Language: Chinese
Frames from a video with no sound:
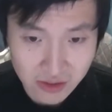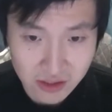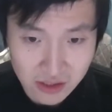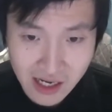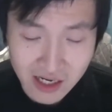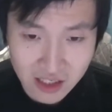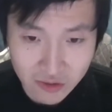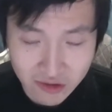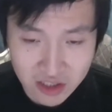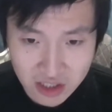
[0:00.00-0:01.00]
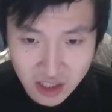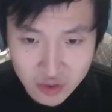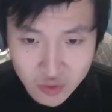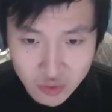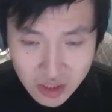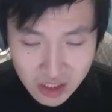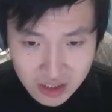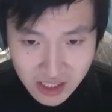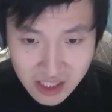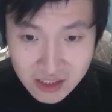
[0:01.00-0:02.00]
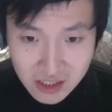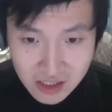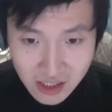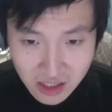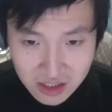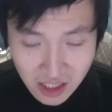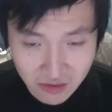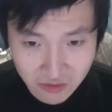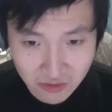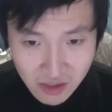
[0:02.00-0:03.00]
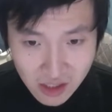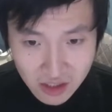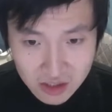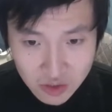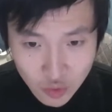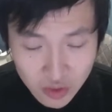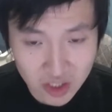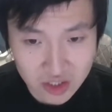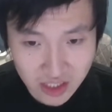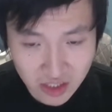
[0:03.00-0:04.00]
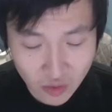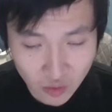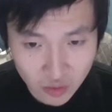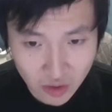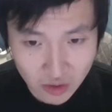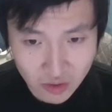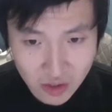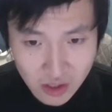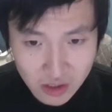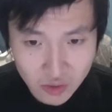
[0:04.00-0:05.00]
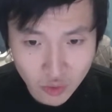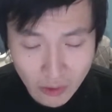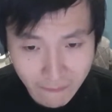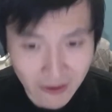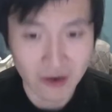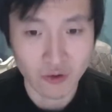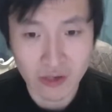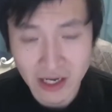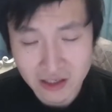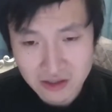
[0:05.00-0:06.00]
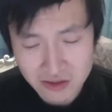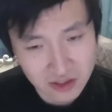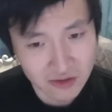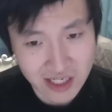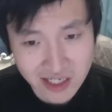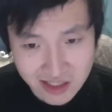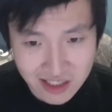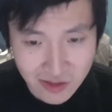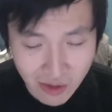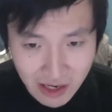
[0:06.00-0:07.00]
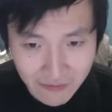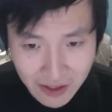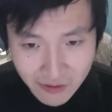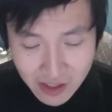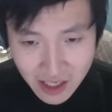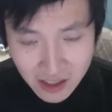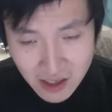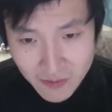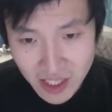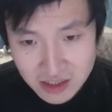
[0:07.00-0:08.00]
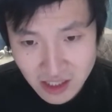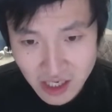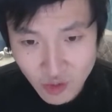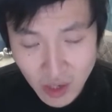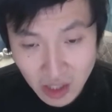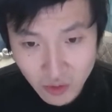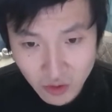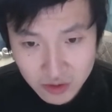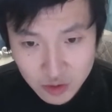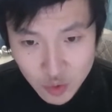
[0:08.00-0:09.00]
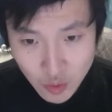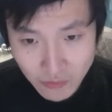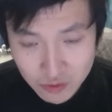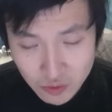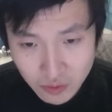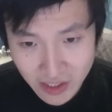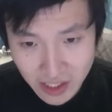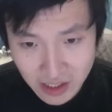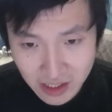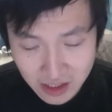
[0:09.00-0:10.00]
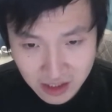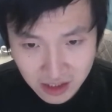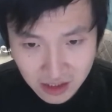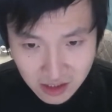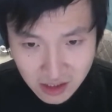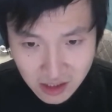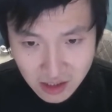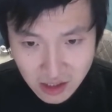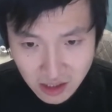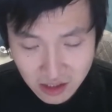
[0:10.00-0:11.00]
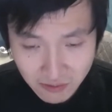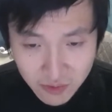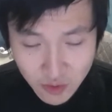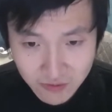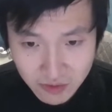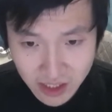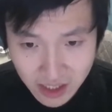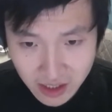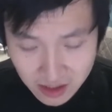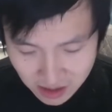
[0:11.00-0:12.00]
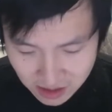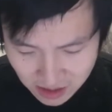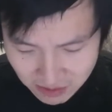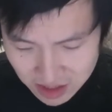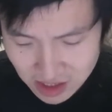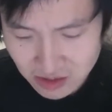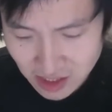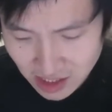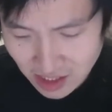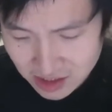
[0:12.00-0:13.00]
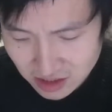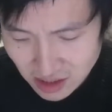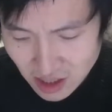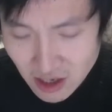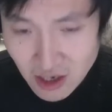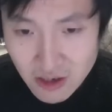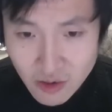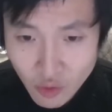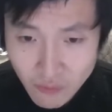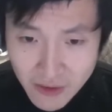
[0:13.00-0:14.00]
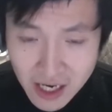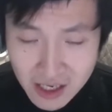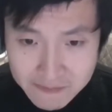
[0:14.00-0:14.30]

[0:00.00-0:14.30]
它更多的是一个主体坚信的一个产物，是主体之间的互动，对反过来就是有点像异化，反过来编织的一个网络，就束缚住每一个个体，啊，束缚住每一个个体。那么这个就是大他者，无法